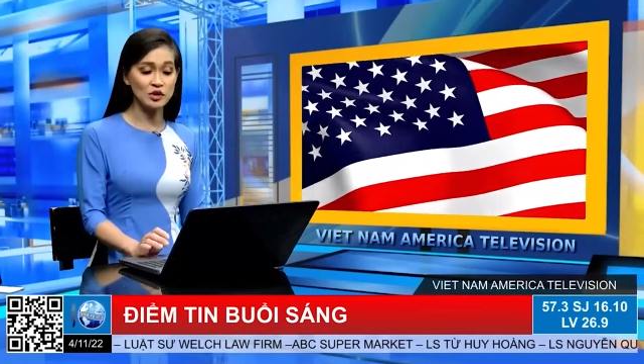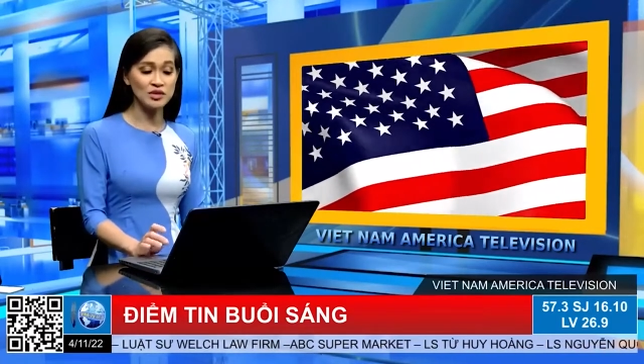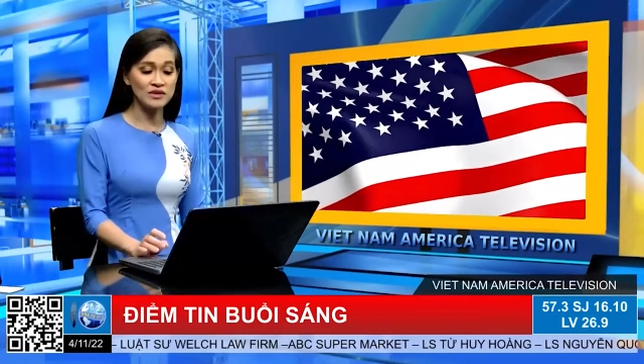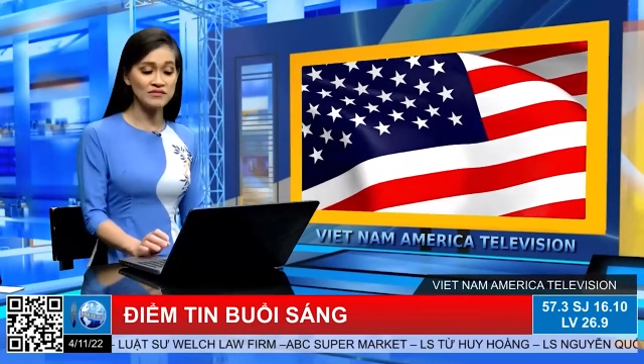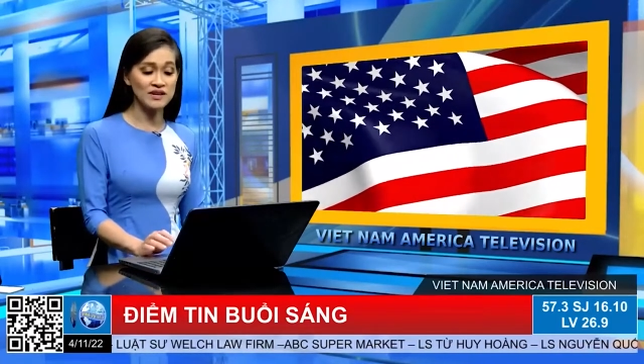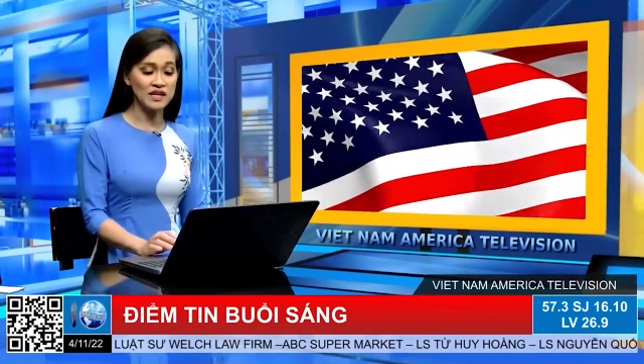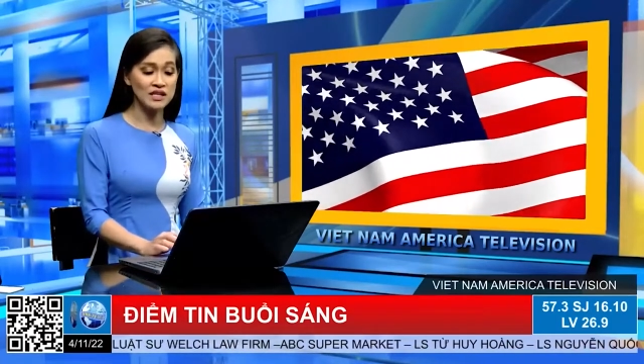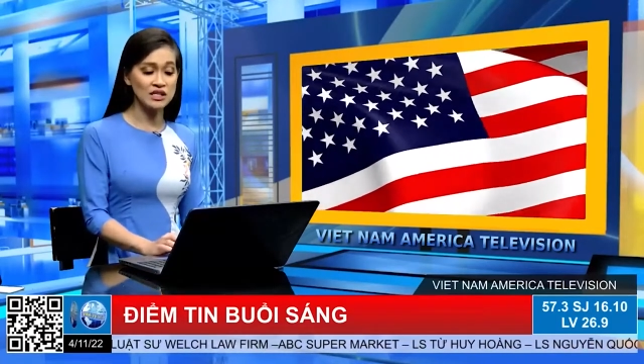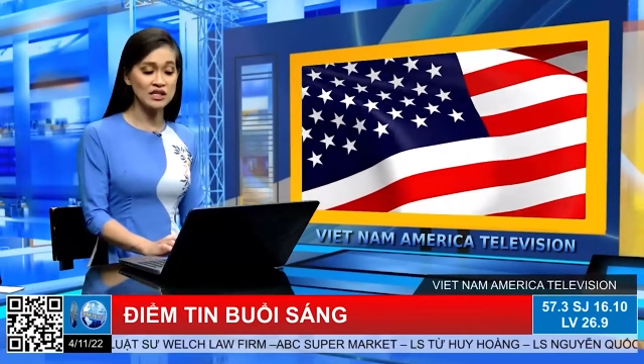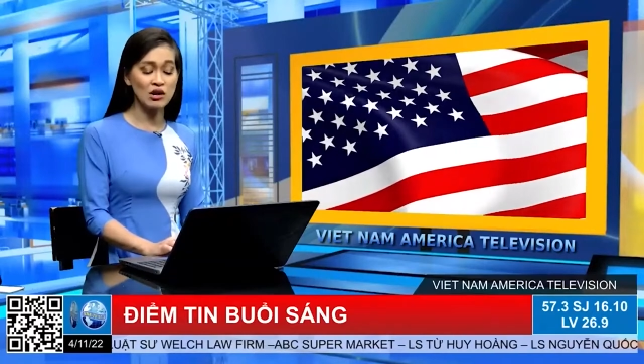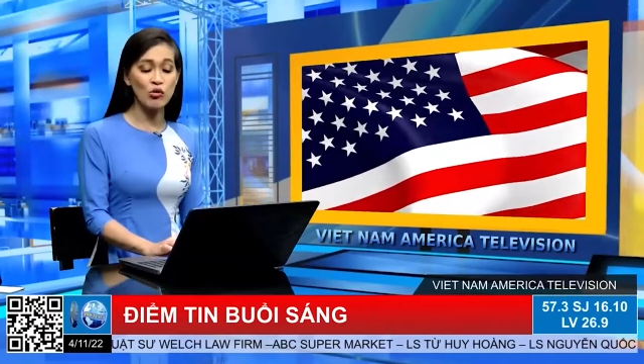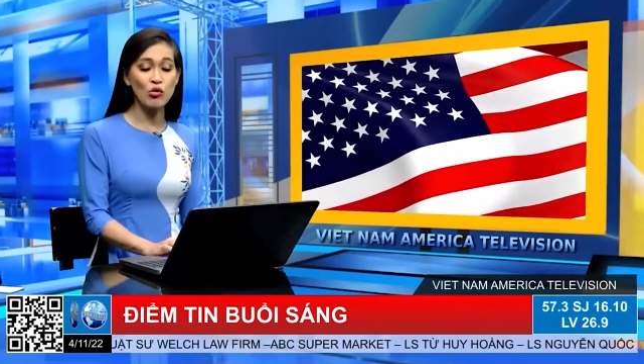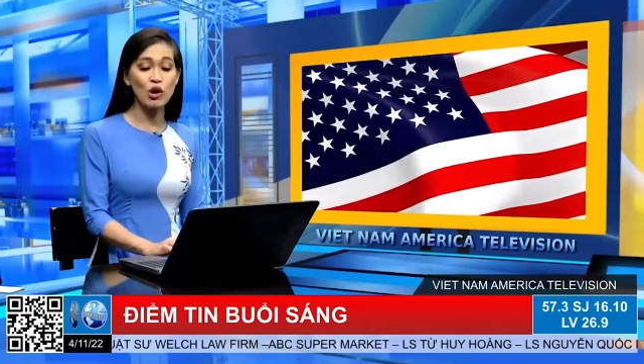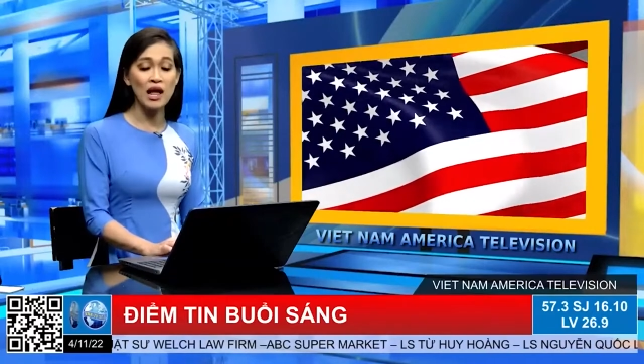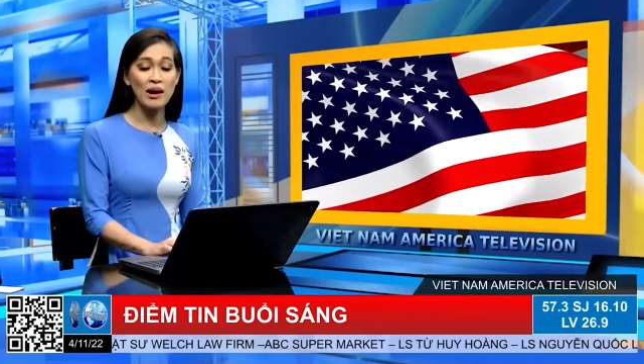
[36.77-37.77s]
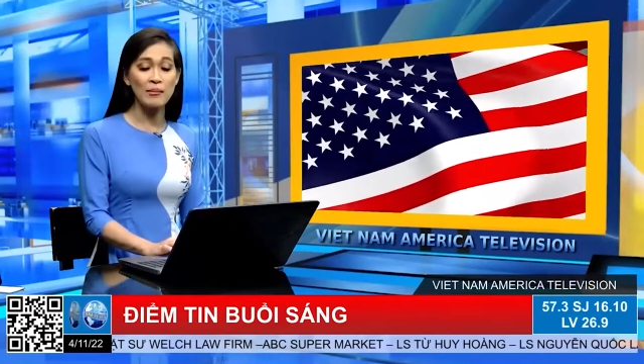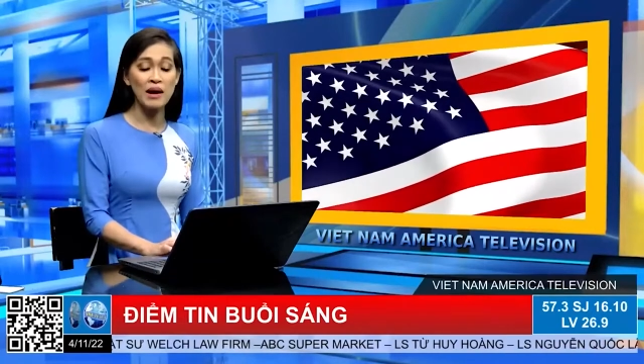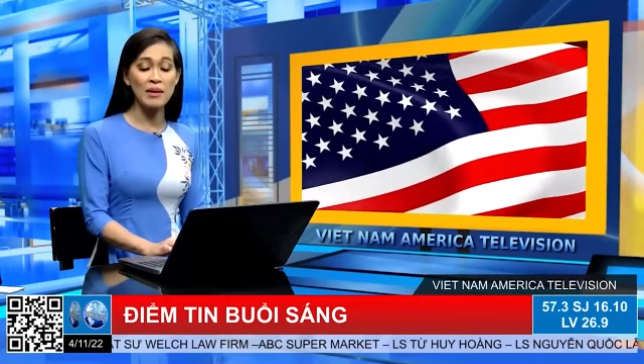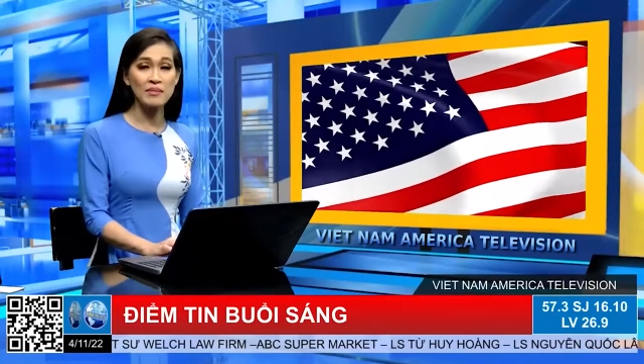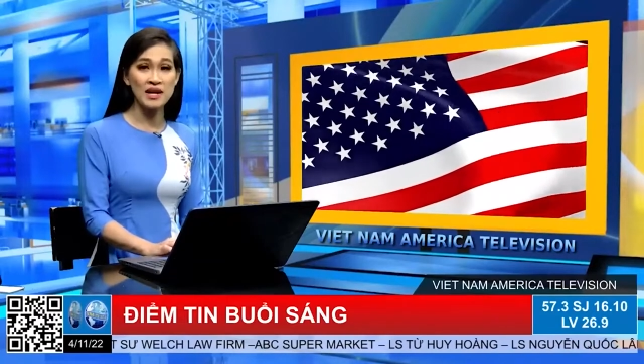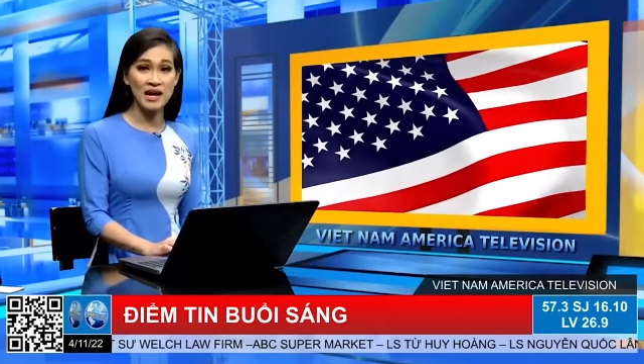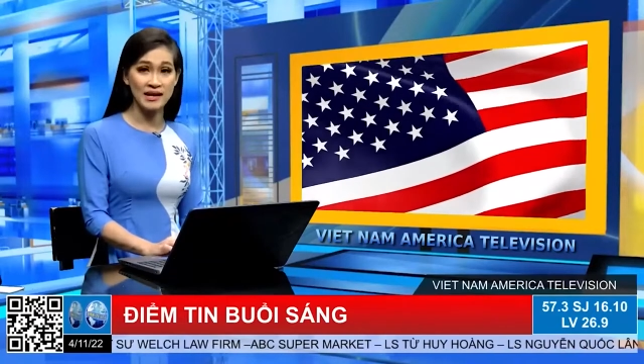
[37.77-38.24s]
cho nhân viên sau là
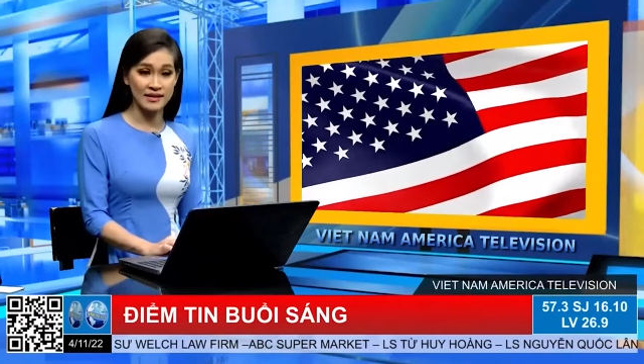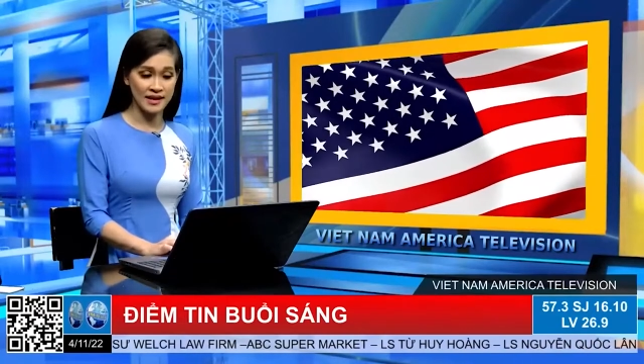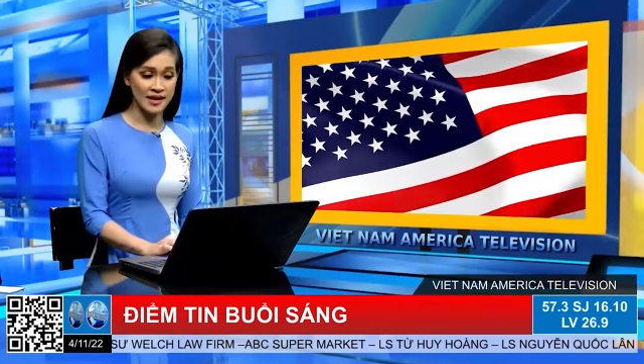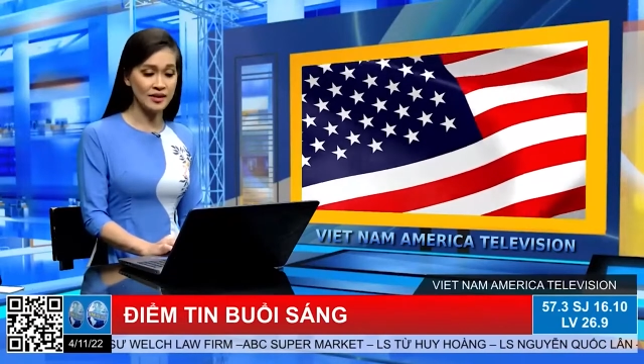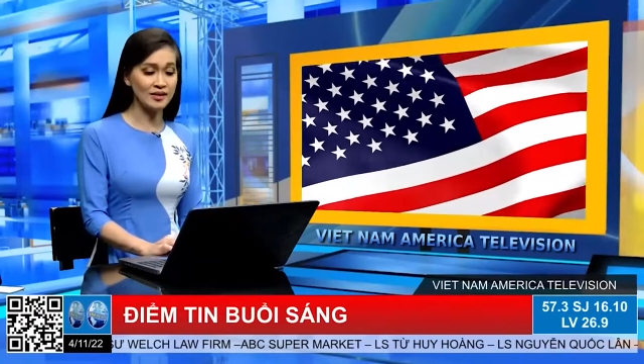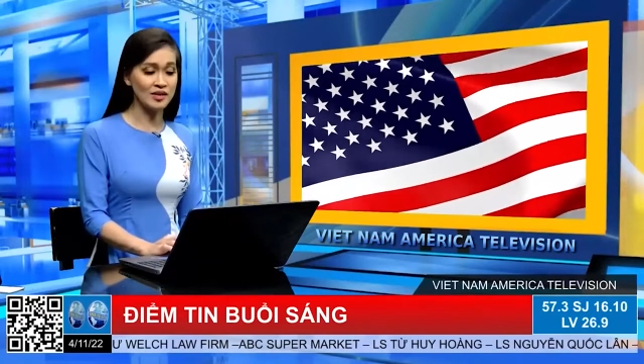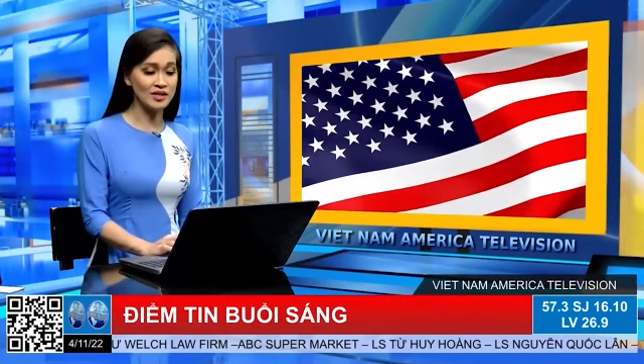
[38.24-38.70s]
32 tiếng